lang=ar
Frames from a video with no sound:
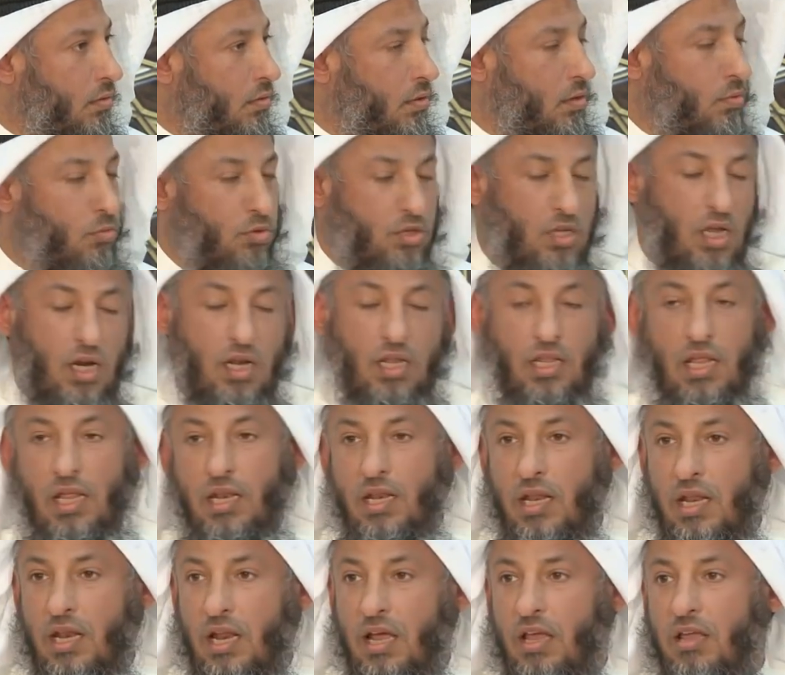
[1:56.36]
بمجرد
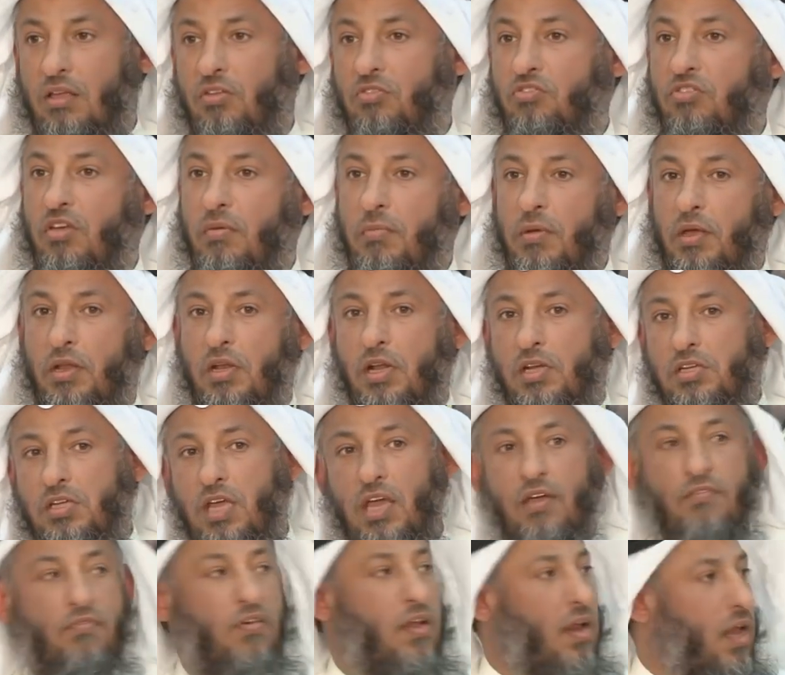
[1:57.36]
أننا سمعنا
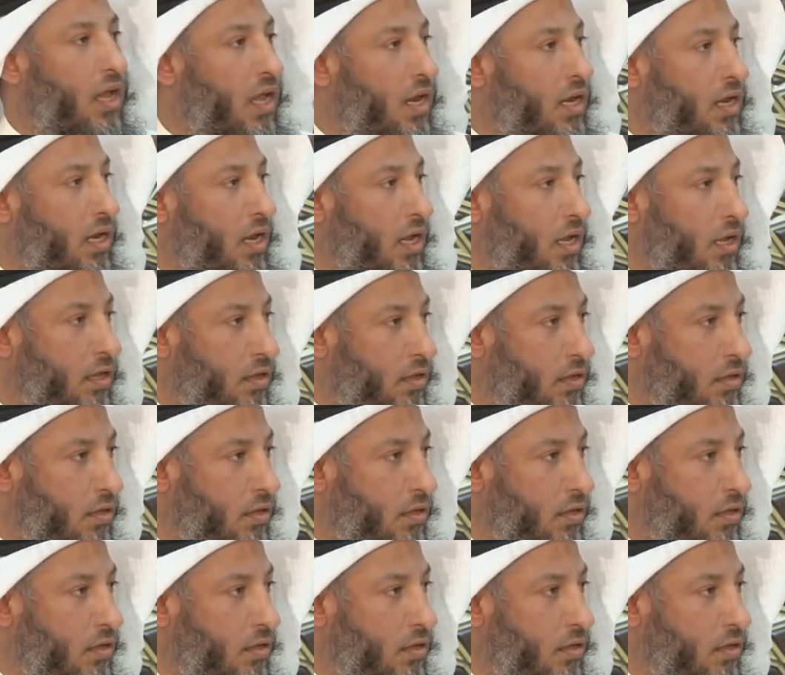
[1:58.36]
شيئا فنقلناه